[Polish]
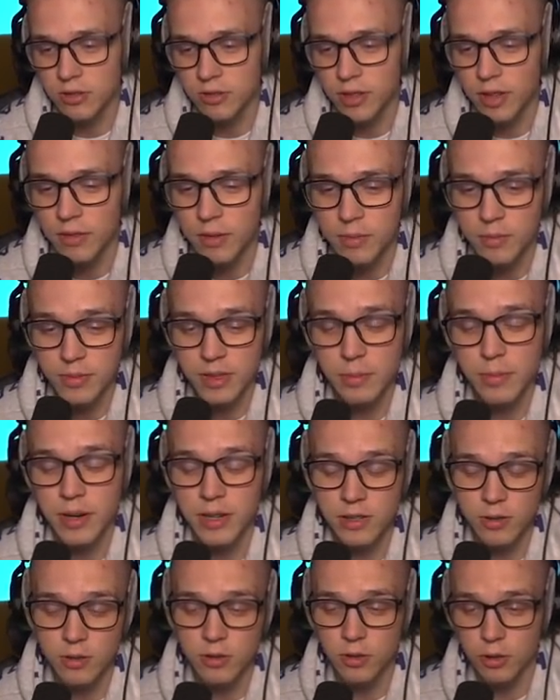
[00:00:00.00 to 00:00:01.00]
no nie wiem za
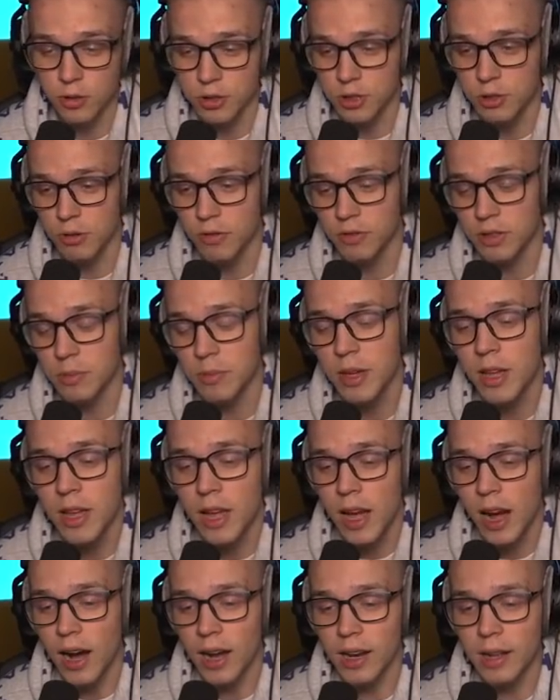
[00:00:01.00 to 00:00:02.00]
bardzo o co chodziło w tym,
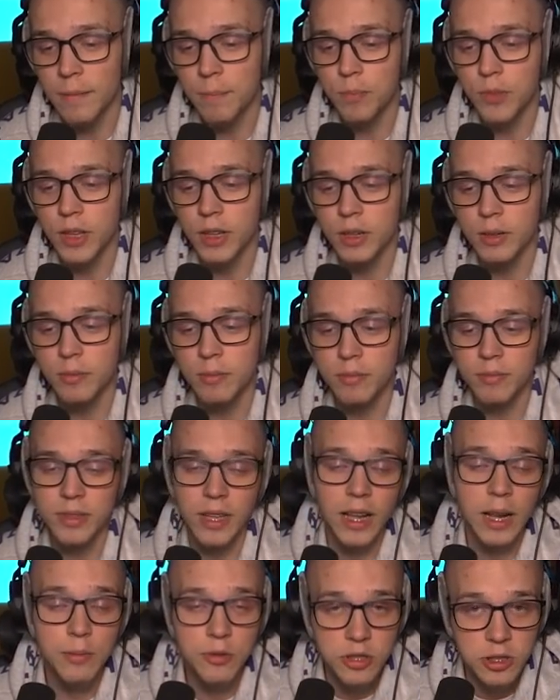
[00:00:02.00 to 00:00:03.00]
ale yy,
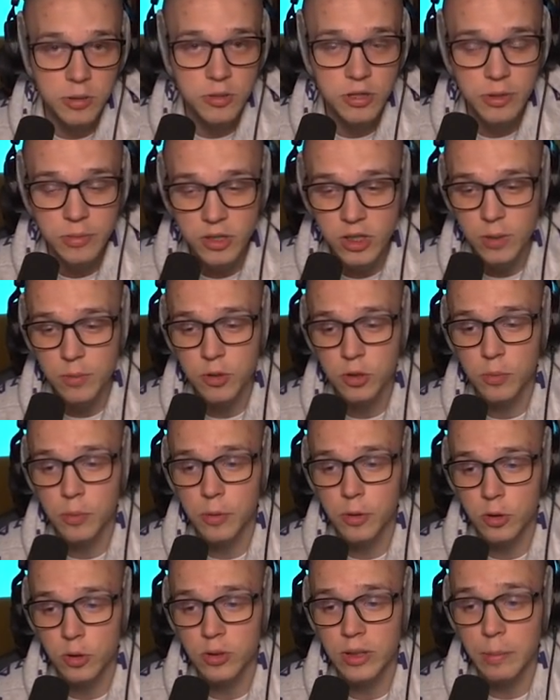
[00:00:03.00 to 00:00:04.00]
najlepsze co możemy zrobić to po
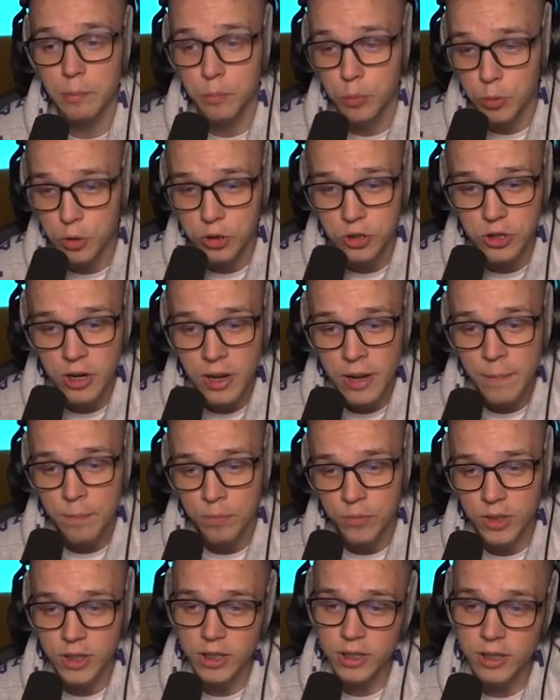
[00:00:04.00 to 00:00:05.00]
prostu tam pójść
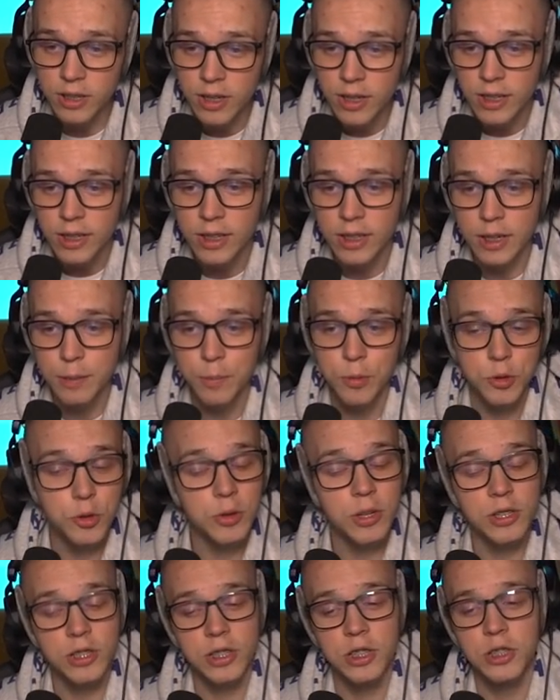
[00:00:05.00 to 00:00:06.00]
i e,
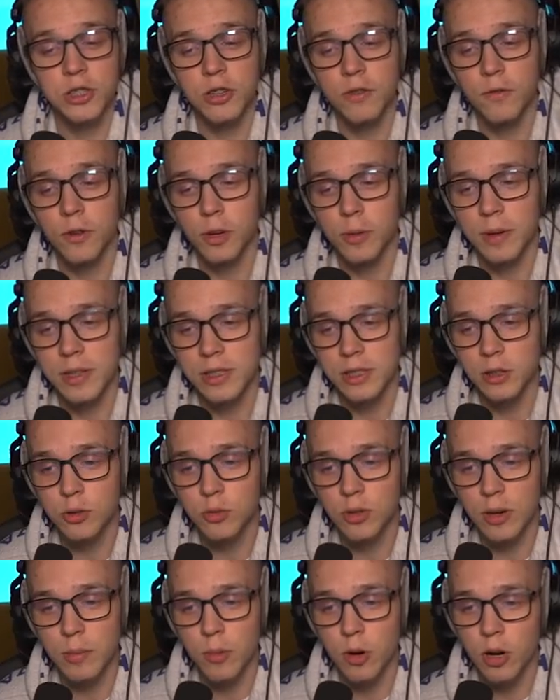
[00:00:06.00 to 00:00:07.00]
poszukać jakichś informacji,
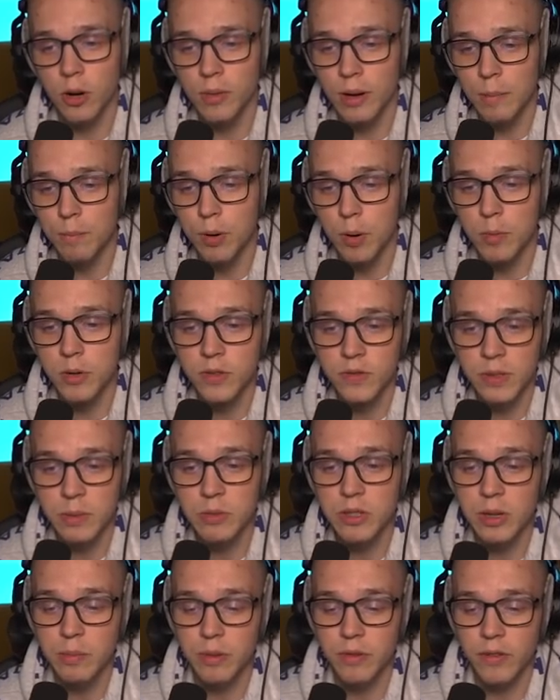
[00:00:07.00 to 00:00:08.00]
które mogą nam pomóc w tym,
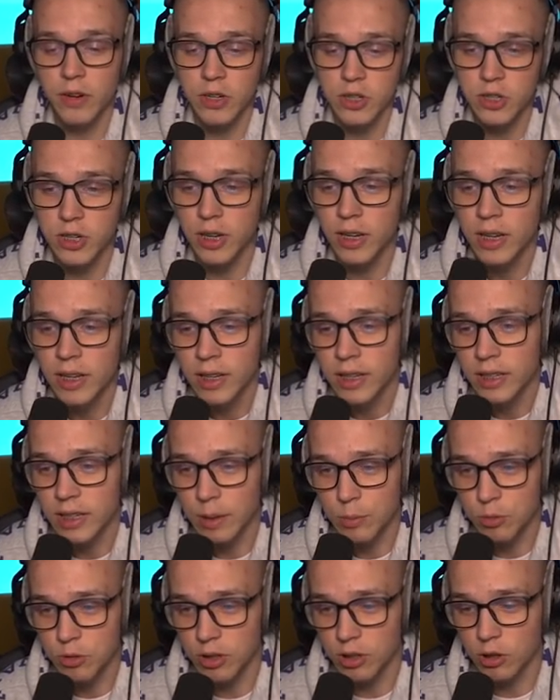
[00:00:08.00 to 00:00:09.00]
żeby właśnie e,
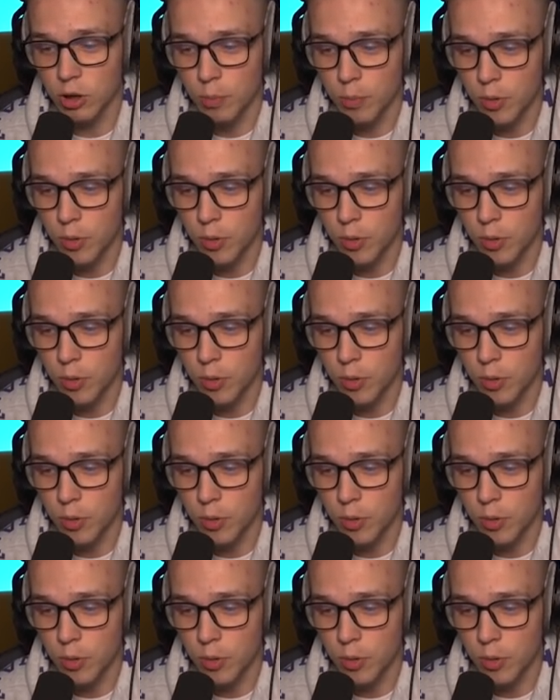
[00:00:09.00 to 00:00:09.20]
na przykład go